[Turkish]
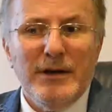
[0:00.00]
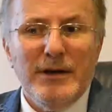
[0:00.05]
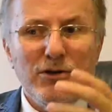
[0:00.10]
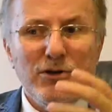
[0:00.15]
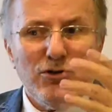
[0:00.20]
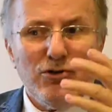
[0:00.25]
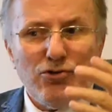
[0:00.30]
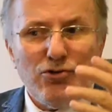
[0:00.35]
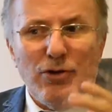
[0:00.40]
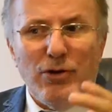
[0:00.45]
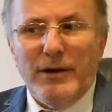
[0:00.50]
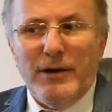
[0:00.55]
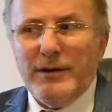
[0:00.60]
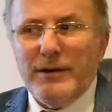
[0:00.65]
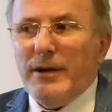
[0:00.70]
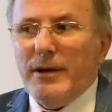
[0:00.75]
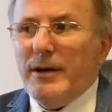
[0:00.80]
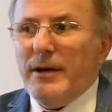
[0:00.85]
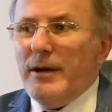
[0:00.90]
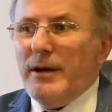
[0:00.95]
Şu
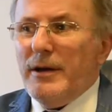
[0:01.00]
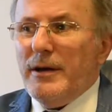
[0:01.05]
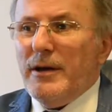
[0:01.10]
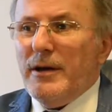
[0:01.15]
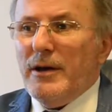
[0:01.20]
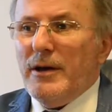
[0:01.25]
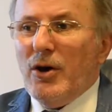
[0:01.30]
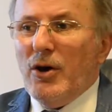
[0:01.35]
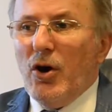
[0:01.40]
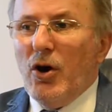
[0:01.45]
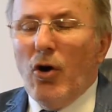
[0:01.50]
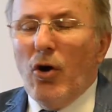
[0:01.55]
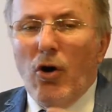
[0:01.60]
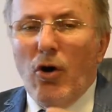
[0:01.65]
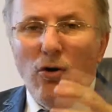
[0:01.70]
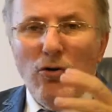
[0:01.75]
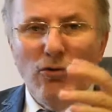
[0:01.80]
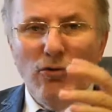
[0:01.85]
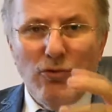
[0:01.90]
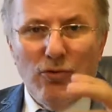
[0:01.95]
anda 10
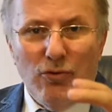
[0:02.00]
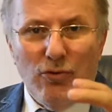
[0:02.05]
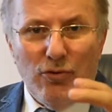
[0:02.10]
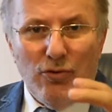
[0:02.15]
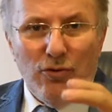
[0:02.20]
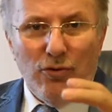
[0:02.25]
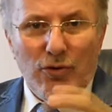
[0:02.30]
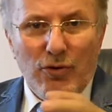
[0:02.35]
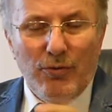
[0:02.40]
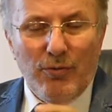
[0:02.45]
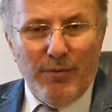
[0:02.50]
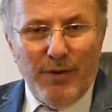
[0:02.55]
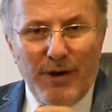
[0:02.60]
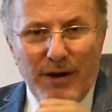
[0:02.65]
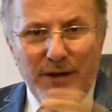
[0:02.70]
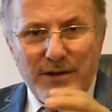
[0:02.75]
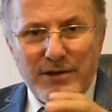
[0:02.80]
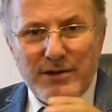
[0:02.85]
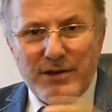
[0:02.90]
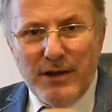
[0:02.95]
e,
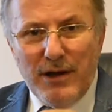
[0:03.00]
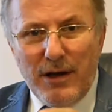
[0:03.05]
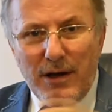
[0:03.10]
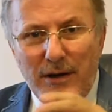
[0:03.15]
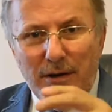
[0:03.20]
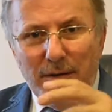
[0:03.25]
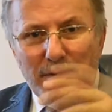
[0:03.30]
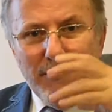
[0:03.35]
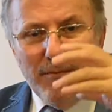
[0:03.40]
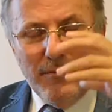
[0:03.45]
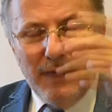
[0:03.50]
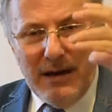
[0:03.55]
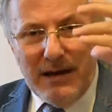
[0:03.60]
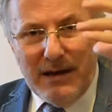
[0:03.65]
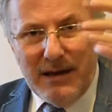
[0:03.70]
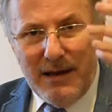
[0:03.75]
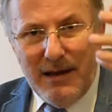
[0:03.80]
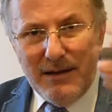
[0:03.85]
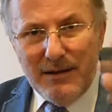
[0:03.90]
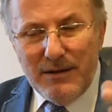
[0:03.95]
branşta
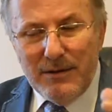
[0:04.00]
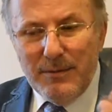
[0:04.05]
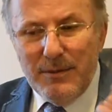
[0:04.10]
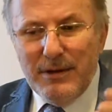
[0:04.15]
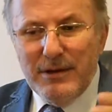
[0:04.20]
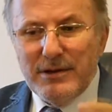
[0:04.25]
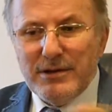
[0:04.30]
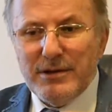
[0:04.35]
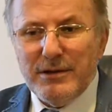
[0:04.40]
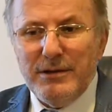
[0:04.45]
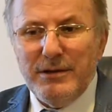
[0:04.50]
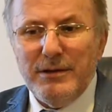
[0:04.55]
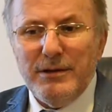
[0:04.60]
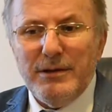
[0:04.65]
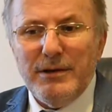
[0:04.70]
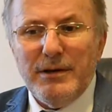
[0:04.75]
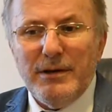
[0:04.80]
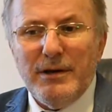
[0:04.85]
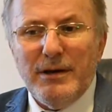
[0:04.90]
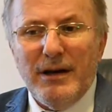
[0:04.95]
belgelendirme için
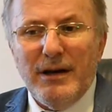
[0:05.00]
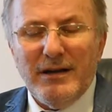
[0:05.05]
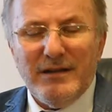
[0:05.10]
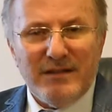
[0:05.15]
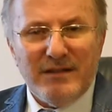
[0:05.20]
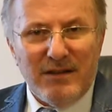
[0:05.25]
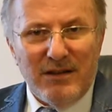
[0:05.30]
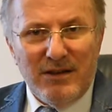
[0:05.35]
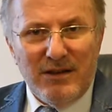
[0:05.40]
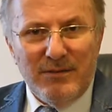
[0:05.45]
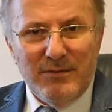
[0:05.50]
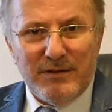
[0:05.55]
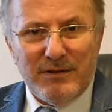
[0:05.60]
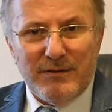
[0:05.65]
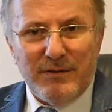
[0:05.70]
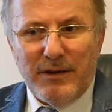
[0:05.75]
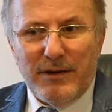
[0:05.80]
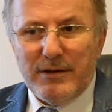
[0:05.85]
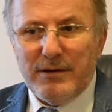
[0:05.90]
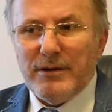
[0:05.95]
hazırlığımız
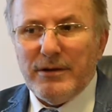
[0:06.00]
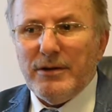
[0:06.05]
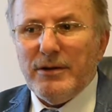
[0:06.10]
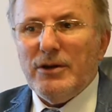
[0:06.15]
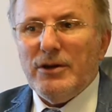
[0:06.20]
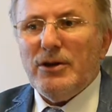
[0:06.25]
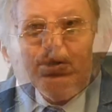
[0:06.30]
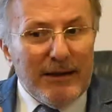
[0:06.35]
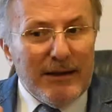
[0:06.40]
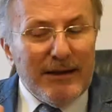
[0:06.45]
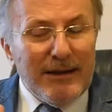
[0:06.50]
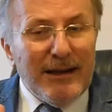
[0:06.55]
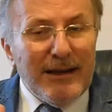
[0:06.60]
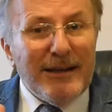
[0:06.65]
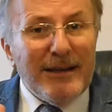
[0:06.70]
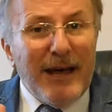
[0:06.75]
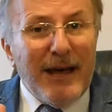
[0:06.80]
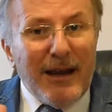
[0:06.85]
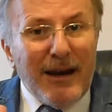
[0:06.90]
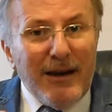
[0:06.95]
var.
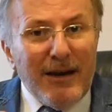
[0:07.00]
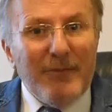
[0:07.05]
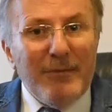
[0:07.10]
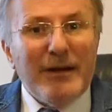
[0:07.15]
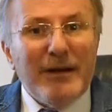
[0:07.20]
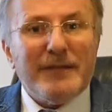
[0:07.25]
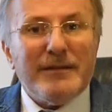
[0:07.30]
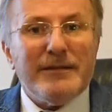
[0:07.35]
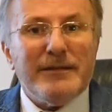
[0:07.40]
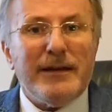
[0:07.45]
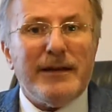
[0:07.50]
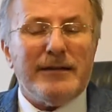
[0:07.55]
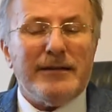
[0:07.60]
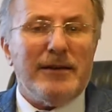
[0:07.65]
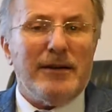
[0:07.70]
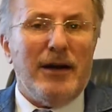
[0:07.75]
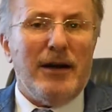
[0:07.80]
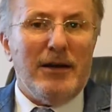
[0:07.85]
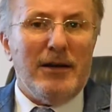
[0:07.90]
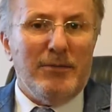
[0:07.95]
Yeterli meslek
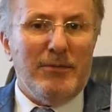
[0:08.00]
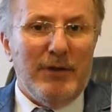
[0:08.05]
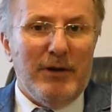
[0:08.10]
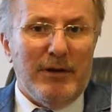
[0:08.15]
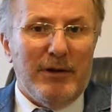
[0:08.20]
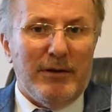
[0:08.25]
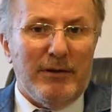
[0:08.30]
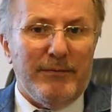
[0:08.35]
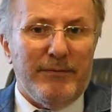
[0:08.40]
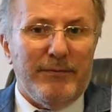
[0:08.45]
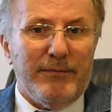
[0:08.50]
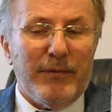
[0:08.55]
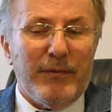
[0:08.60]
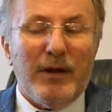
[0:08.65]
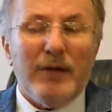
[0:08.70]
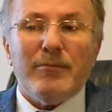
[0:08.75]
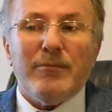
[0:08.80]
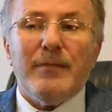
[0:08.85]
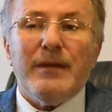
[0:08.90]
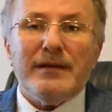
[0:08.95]
sahibi
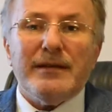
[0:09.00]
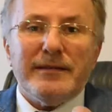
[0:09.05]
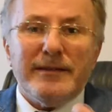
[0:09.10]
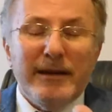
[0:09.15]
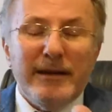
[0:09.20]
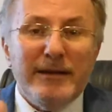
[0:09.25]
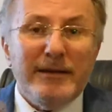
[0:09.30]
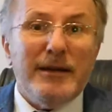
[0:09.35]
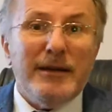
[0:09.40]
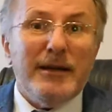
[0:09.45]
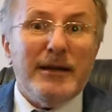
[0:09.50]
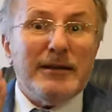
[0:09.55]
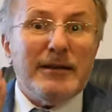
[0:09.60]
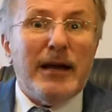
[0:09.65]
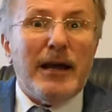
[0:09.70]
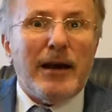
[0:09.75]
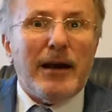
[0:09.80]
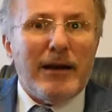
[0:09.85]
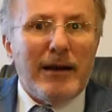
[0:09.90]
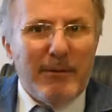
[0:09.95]
mesleğinde
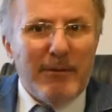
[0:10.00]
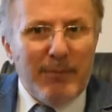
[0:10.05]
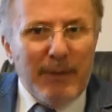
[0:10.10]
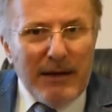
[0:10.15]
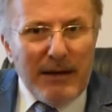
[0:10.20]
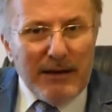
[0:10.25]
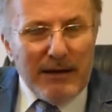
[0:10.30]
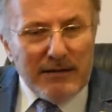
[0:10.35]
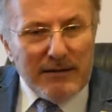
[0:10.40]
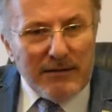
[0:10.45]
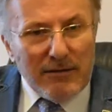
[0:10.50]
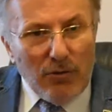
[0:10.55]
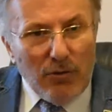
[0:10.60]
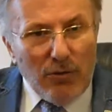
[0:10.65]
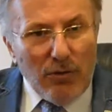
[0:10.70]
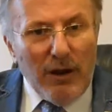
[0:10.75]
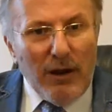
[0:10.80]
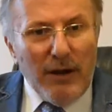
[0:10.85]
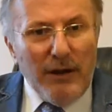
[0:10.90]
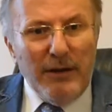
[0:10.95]
yeterlilik belgesi
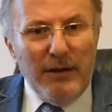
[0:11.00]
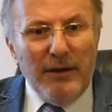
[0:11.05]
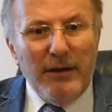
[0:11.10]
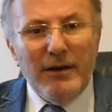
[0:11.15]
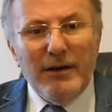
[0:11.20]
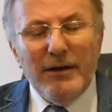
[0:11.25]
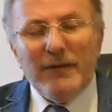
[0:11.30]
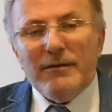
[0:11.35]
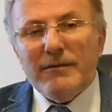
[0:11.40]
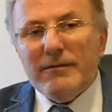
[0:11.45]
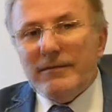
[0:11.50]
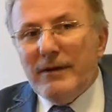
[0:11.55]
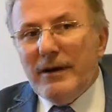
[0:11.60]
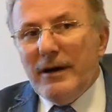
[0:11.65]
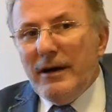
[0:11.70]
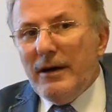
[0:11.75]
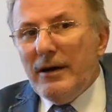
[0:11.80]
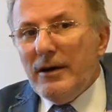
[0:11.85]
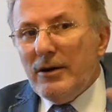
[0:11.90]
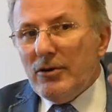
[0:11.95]
olan
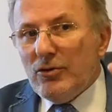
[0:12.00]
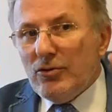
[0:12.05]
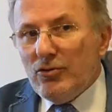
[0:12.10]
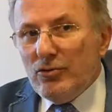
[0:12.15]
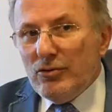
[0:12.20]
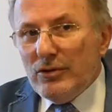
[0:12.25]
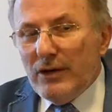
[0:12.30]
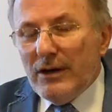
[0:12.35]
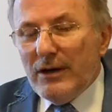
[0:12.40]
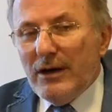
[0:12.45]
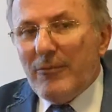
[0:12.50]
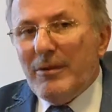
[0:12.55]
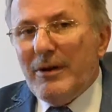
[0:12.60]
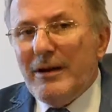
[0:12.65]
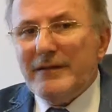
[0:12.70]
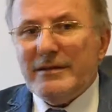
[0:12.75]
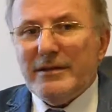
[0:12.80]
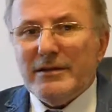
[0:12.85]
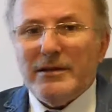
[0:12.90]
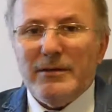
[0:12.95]
ve dünyaya mal
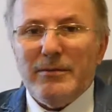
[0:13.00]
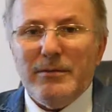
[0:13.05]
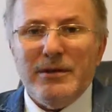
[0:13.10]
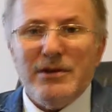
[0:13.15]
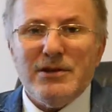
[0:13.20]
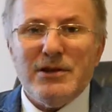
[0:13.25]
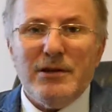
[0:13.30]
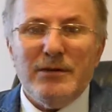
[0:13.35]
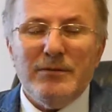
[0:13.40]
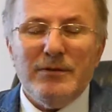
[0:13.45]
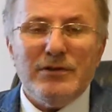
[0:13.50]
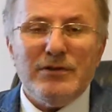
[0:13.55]
satabileceğimiz